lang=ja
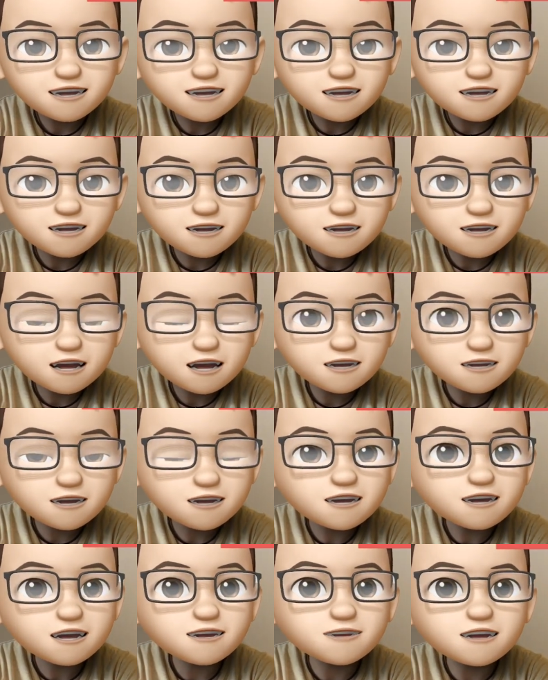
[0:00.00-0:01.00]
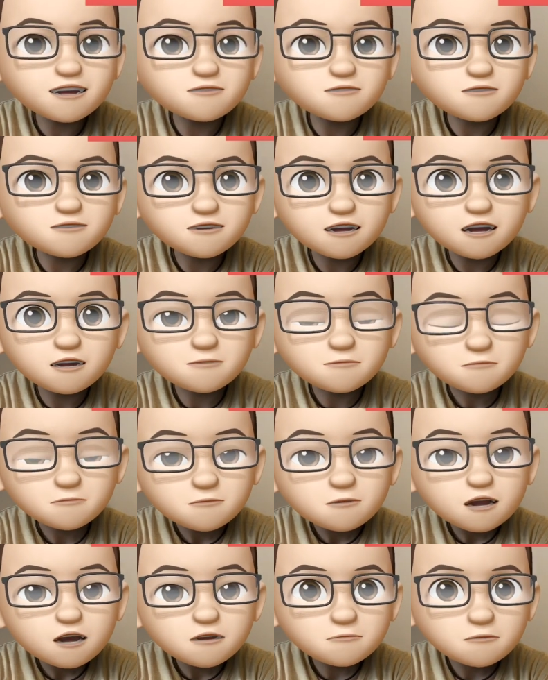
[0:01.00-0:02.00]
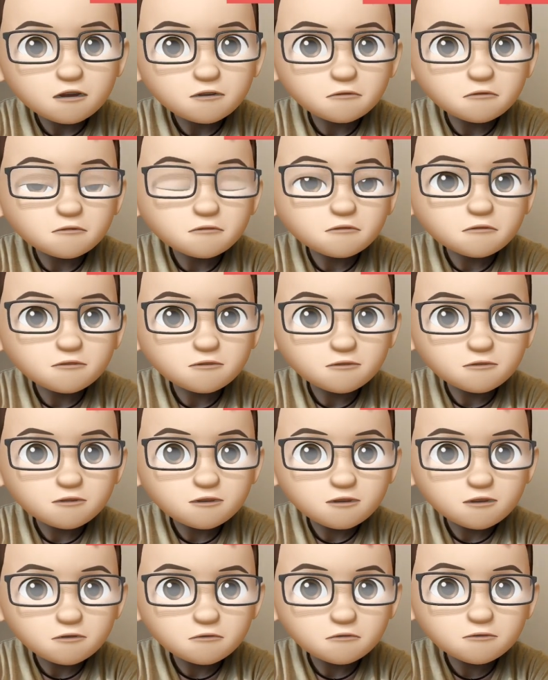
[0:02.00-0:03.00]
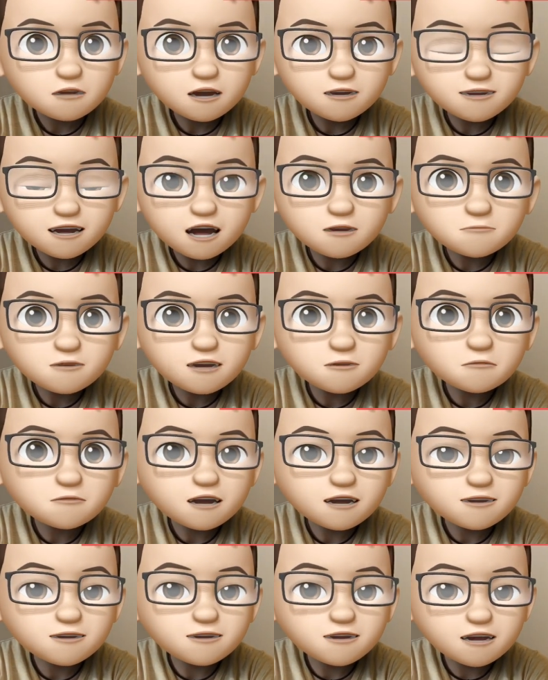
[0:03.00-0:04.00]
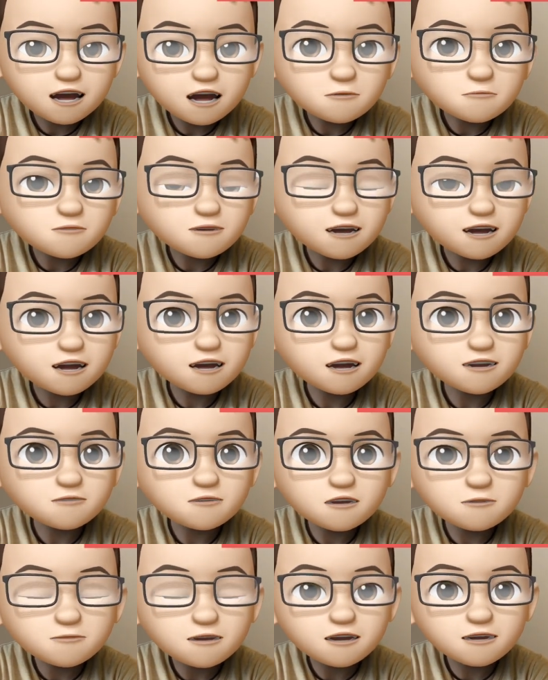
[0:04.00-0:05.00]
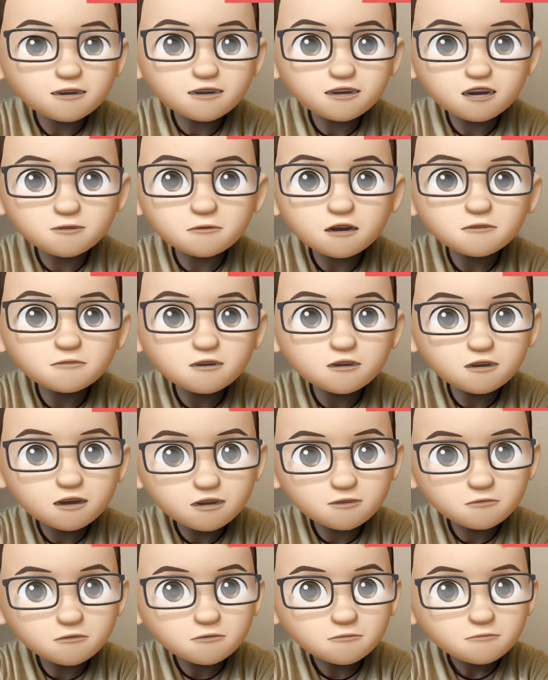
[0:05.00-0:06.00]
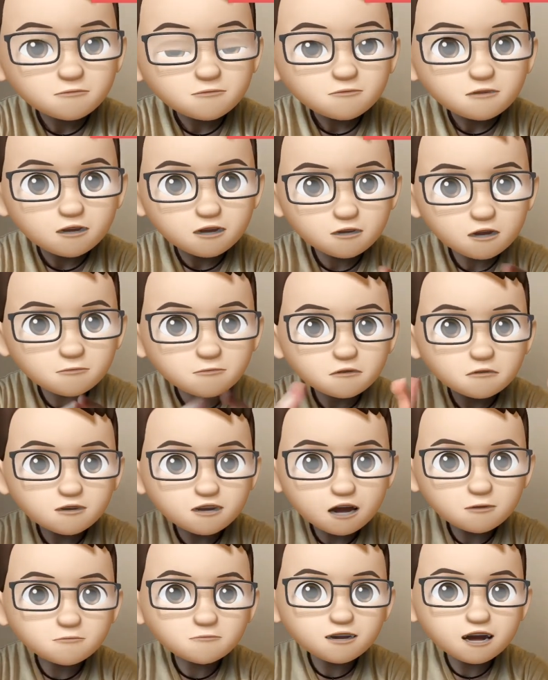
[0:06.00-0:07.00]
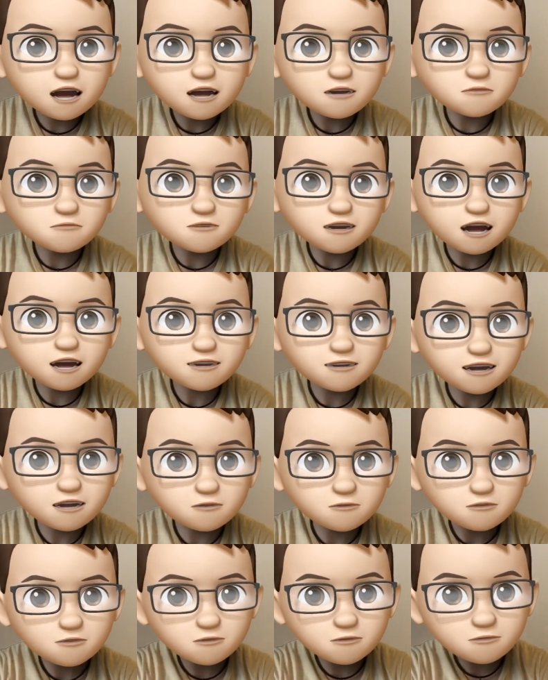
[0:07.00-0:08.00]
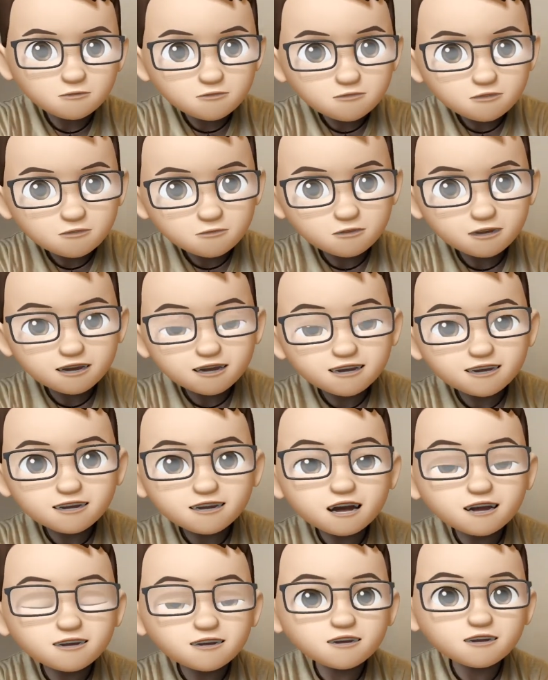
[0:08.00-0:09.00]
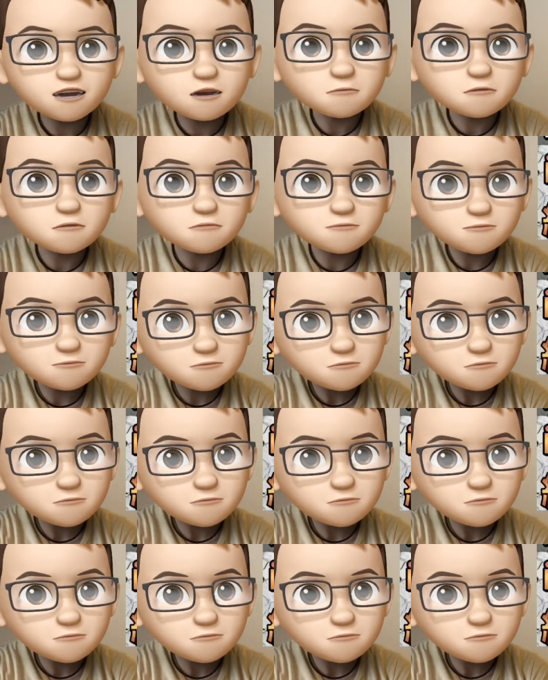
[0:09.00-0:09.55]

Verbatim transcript: 出ちゃってるんで、こう動画さえ見てもらったらもう誰かっていうのはバレてしまうんですけど、例えばこうサムネイルの中でこう表情を入れてたりしても、